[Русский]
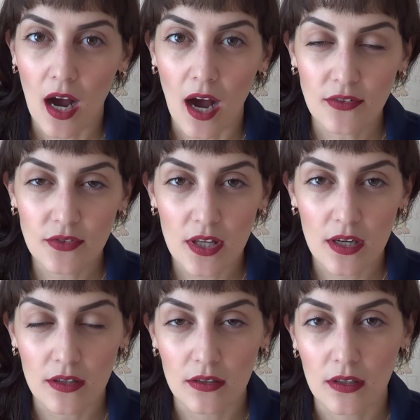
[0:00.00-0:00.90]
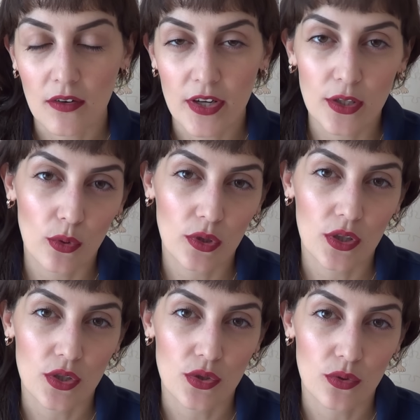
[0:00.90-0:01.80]
Автор говорит
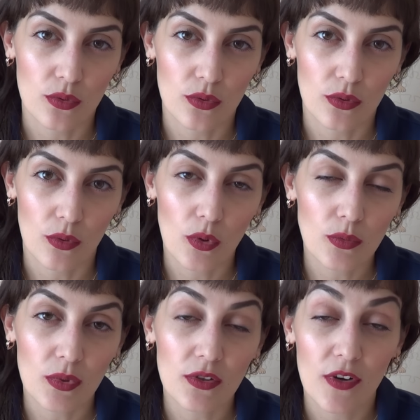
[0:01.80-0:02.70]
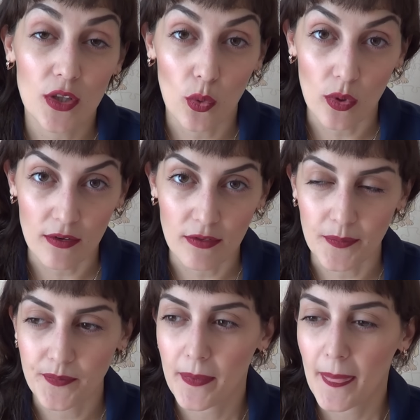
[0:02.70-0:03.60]
только, что он был
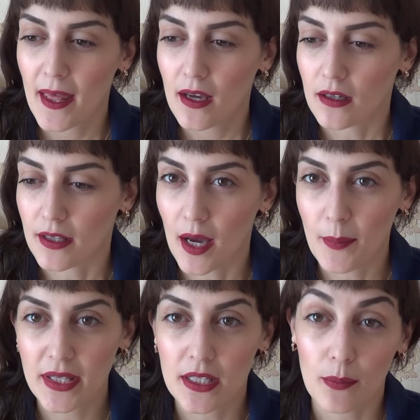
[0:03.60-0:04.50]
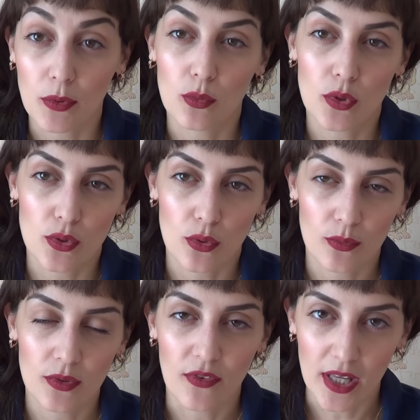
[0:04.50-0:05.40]
фотографом. Я опять-таки подумала, что
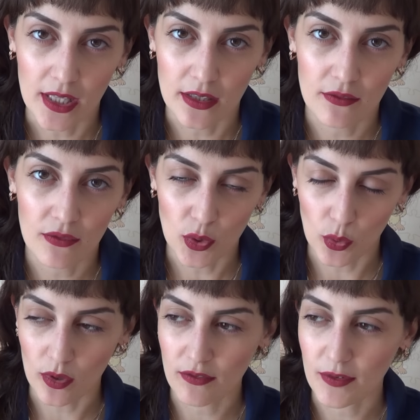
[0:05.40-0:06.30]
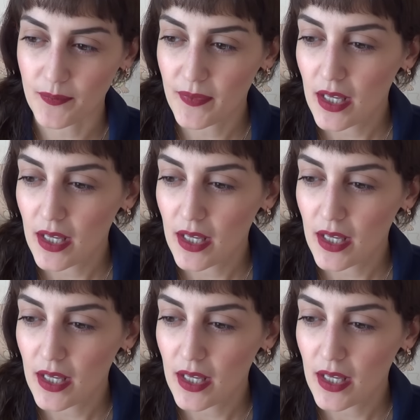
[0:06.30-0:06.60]
он был военным фотографом.